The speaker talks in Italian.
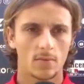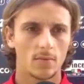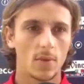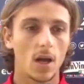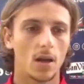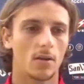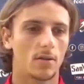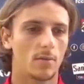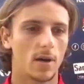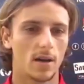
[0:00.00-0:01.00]
Ma
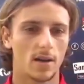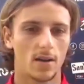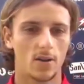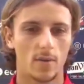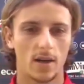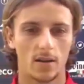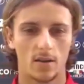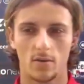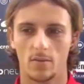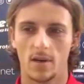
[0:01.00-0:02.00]
non manca, non manca,
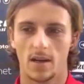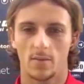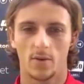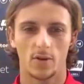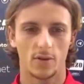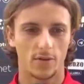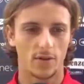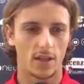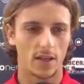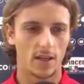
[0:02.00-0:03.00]
no, non manca molto, alla
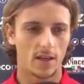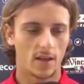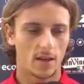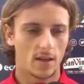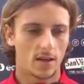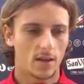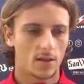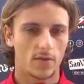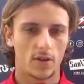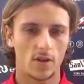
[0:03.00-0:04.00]
fine
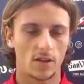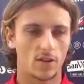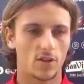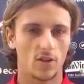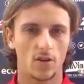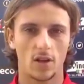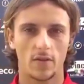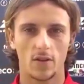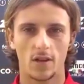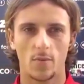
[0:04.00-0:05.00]
se vedo gli altri gironi
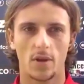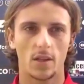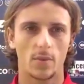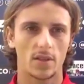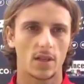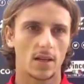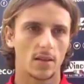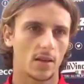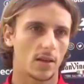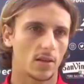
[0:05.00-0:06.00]
vedo i campionati
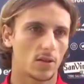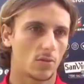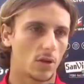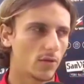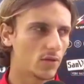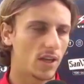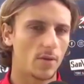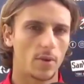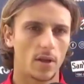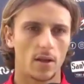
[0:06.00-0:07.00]
passati che, che seguivo
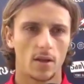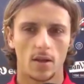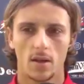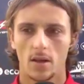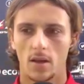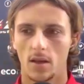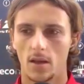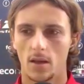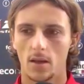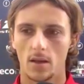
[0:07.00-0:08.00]
sempre
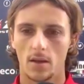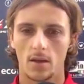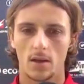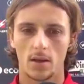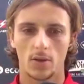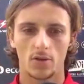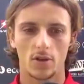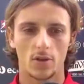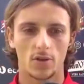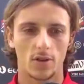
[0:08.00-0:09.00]
e ad oggi
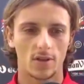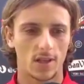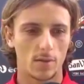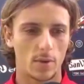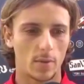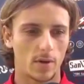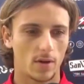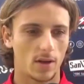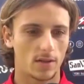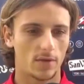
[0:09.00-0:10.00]
il Crotone sarebbe prima
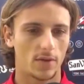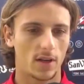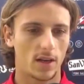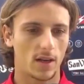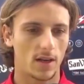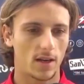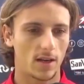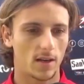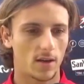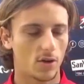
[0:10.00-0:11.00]
in
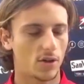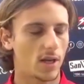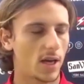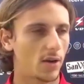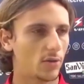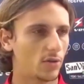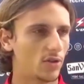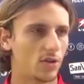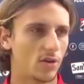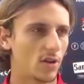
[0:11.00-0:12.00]
classifica ogni anno in tutti i
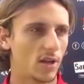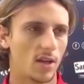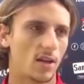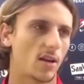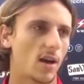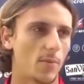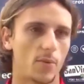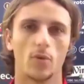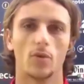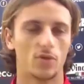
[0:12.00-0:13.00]
gironi ha
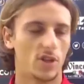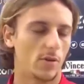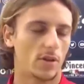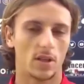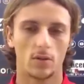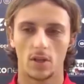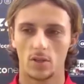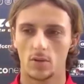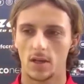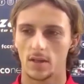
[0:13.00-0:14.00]
più 5-6 da tutte le
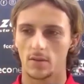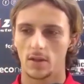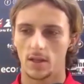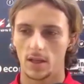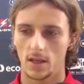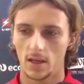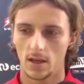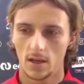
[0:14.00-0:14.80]
squadre, quindi